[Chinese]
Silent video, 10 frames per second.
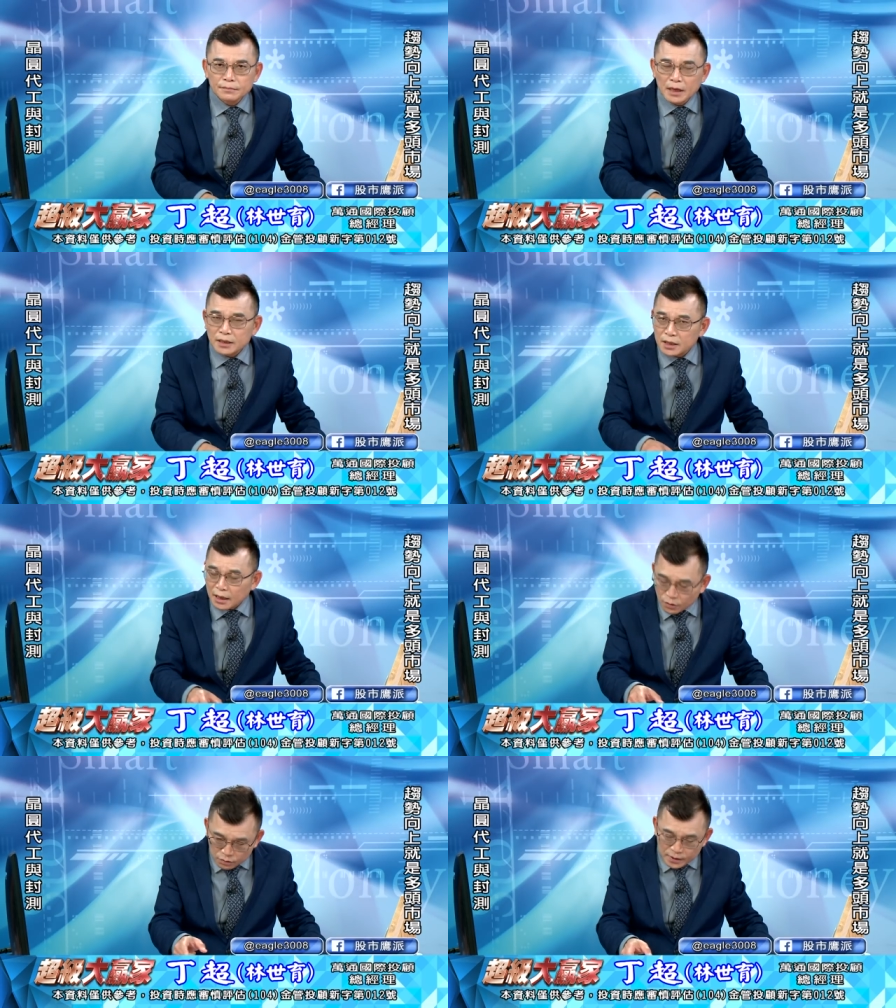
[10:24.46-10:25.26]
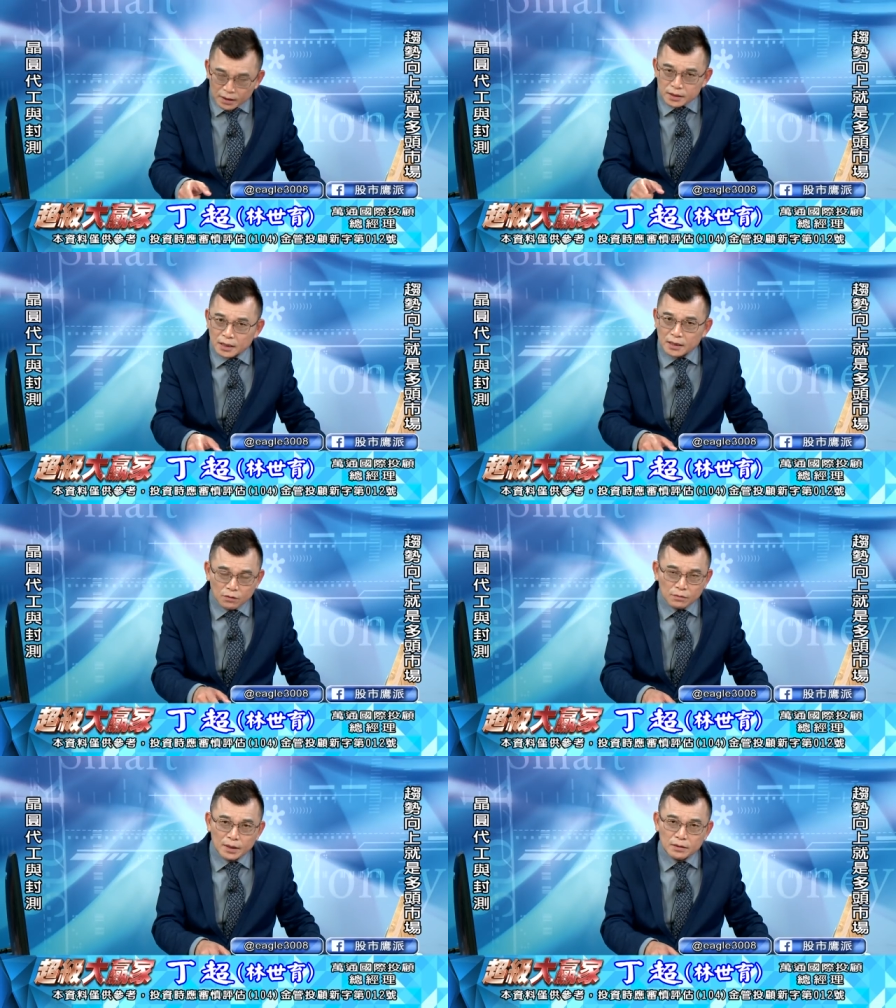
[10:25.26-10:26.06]
那其他的股票，一千
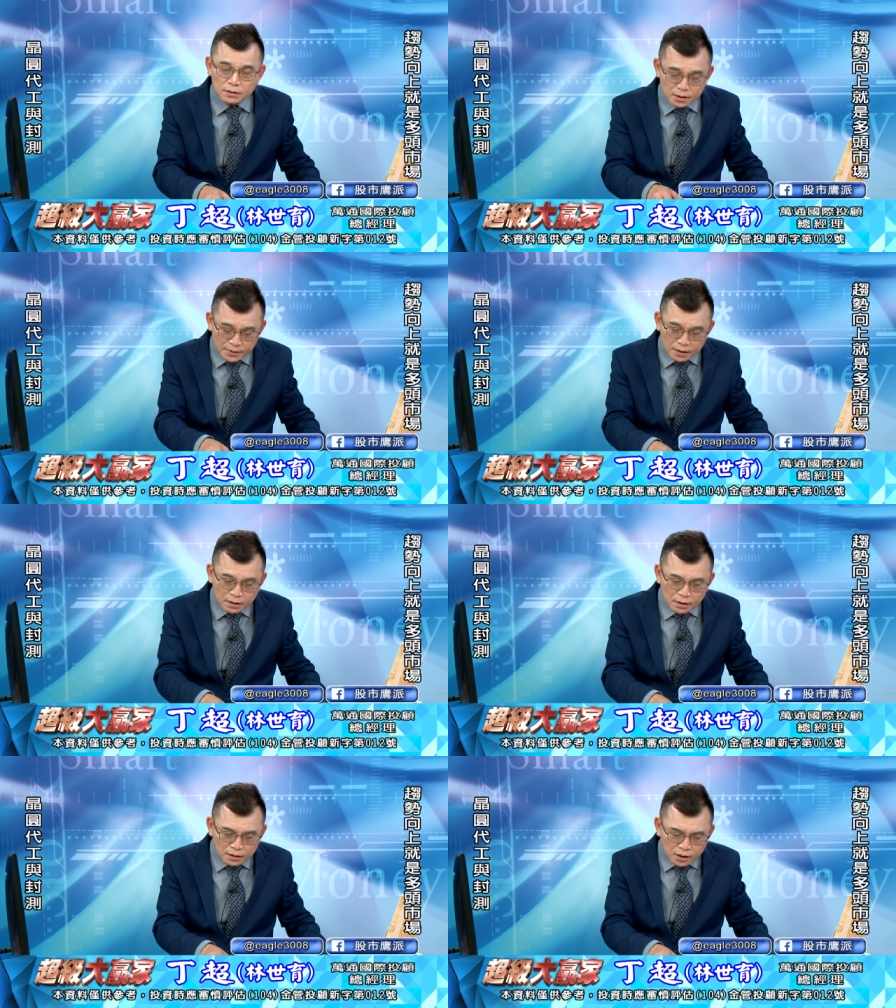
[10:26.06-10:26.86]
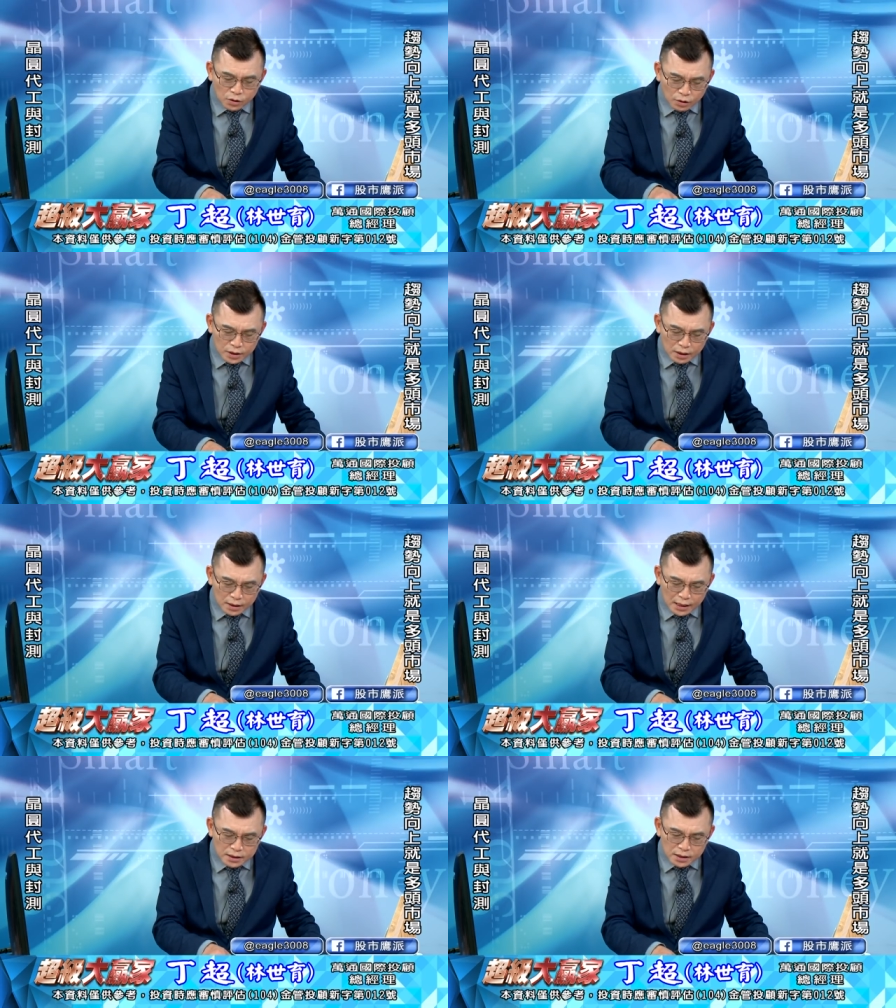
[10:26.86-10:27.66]
档股票里面，你扣掉
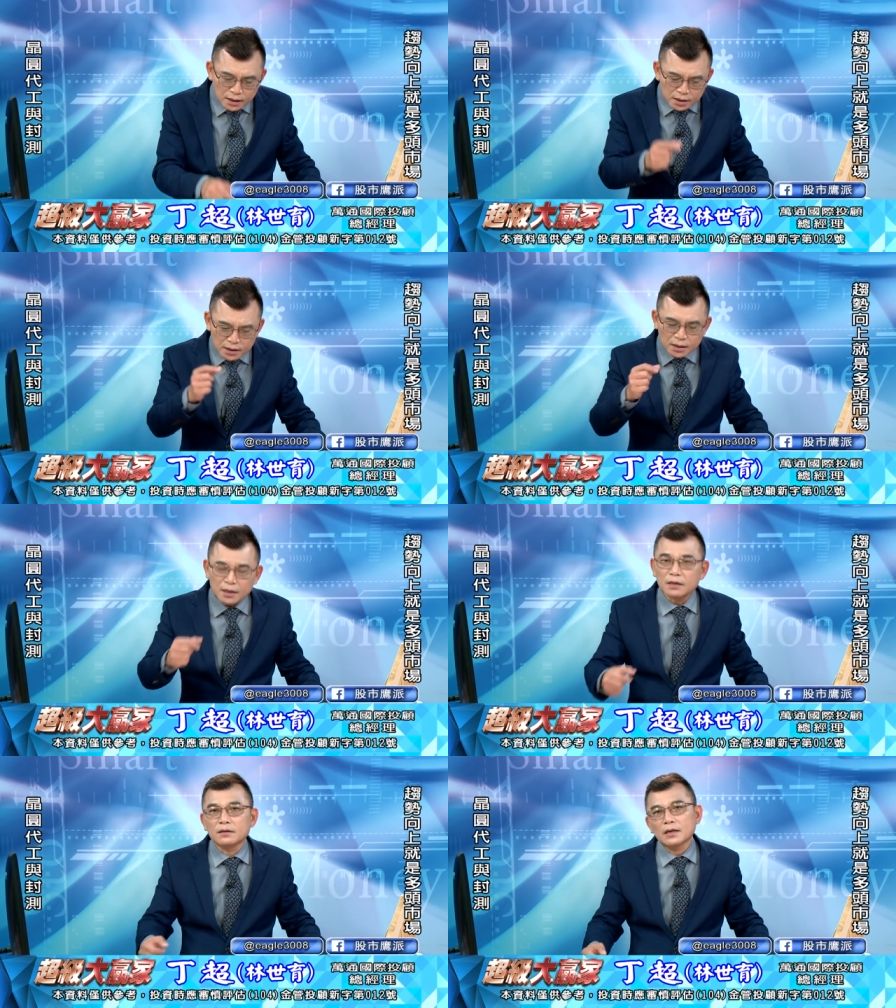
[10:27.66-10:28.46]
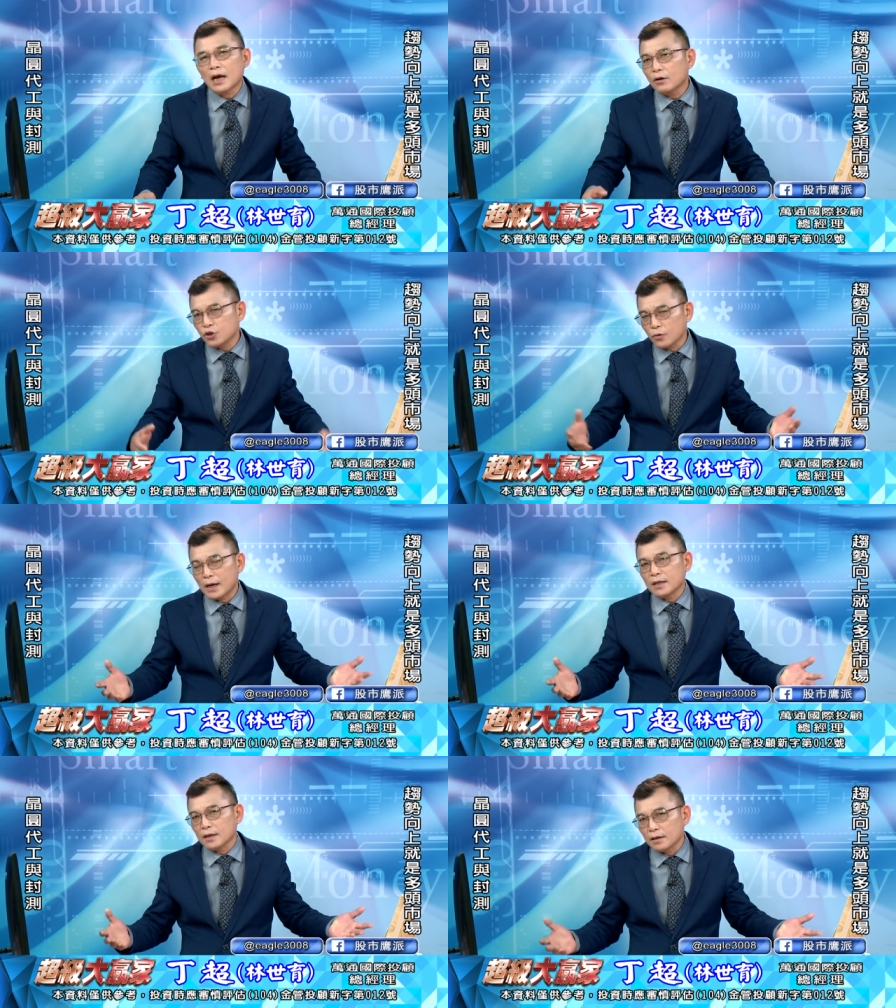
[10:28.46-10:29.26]
了台积电的一千点，那还有九
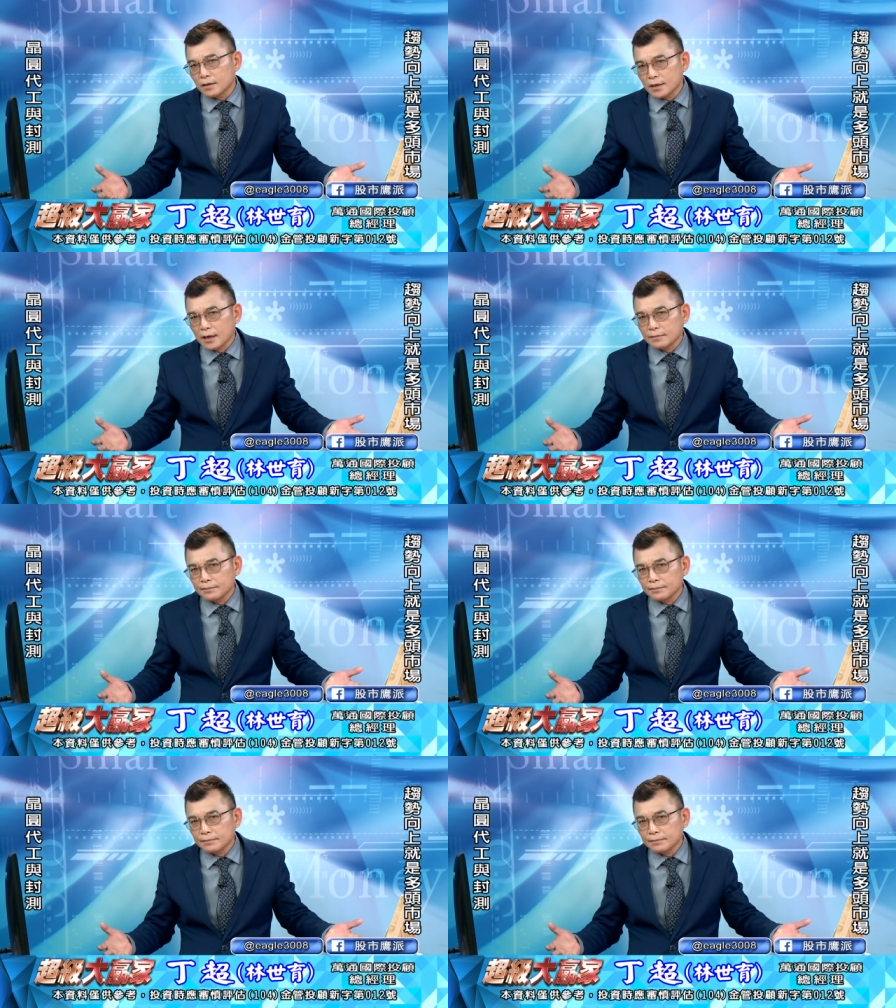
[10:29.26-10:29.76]
百点可以涨，